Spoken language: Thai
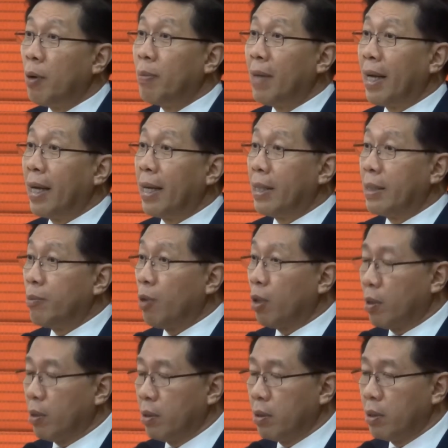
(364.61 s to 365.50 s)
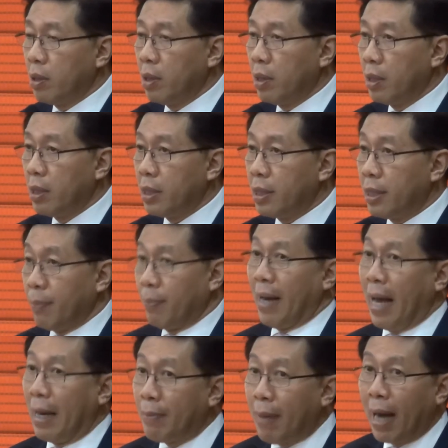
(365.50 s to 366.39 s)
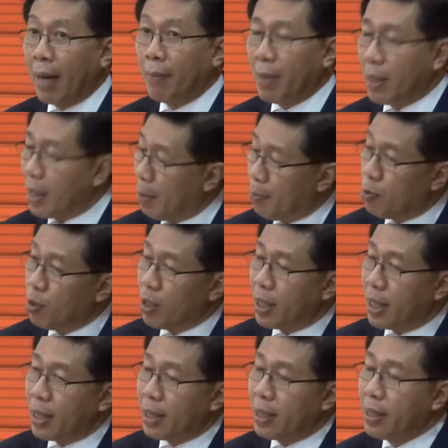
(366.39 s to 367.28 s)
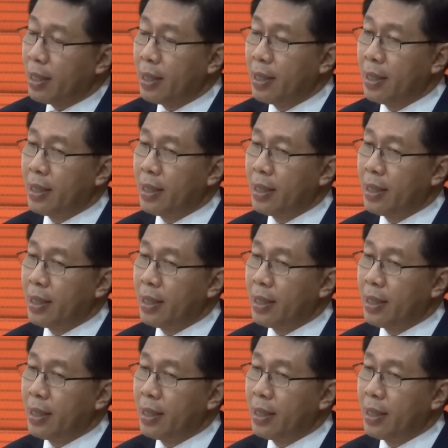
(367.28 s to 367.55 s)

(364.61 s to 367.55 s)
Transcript: ผมได้เงินทั้งหมด10 ล้านบาทมาทำธุรกิจ